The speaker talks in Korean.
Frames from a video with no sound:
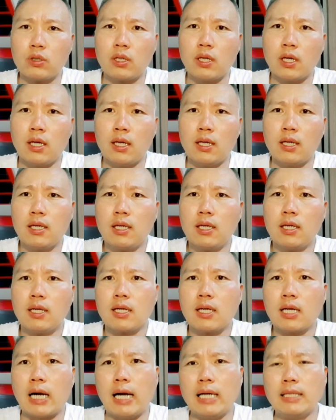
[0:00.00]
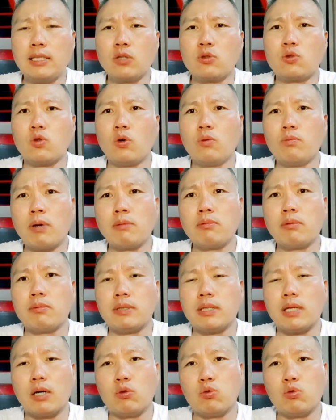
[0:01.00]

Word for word: 게 가장 좋은 방법이다.